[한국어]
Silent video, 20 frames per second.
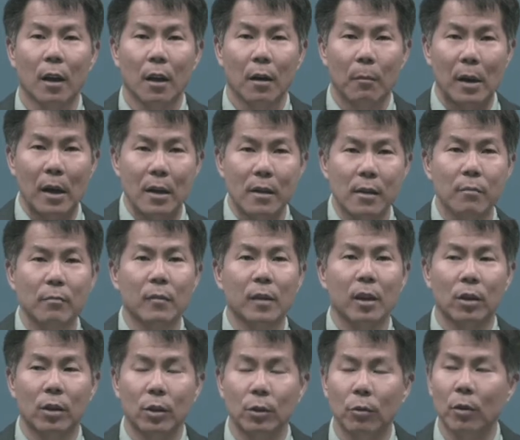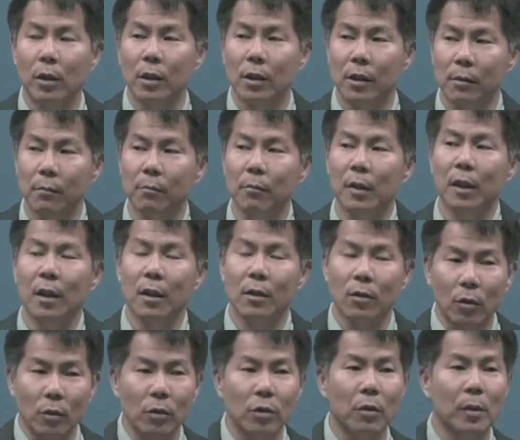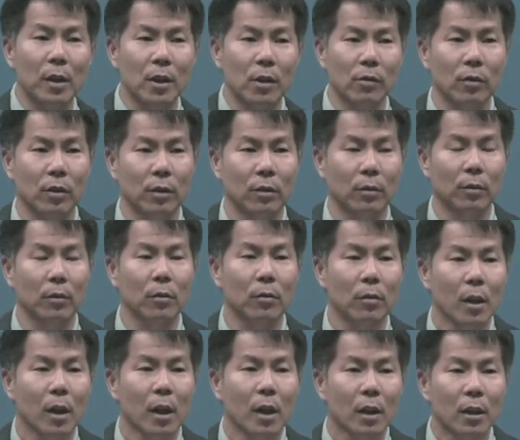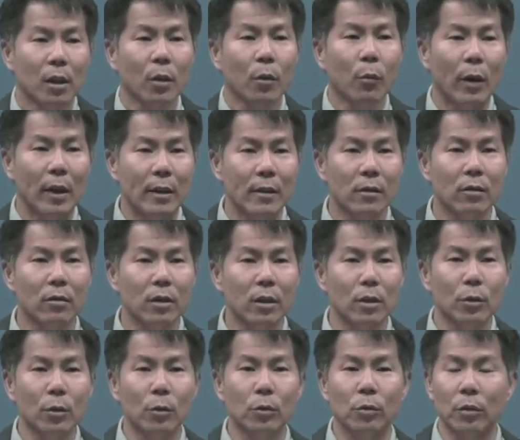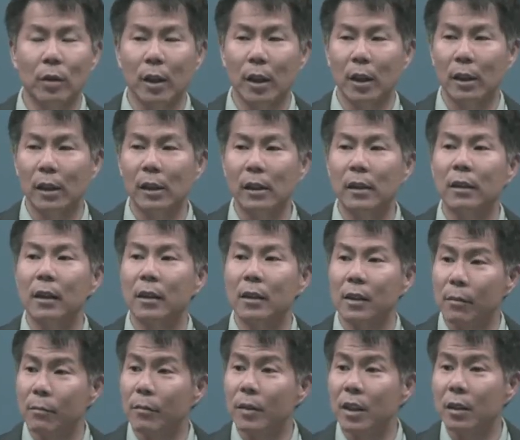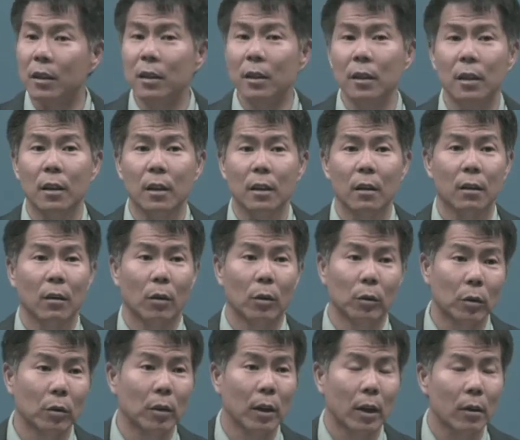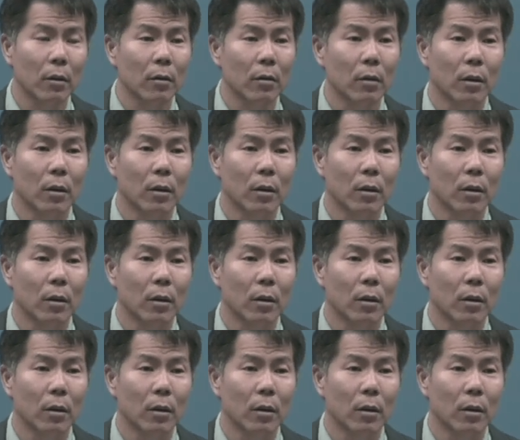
말씀과 기도와 신방에 전념할 수 있도록 그 외적인 요소의 일들의 짐들을 어떻게 해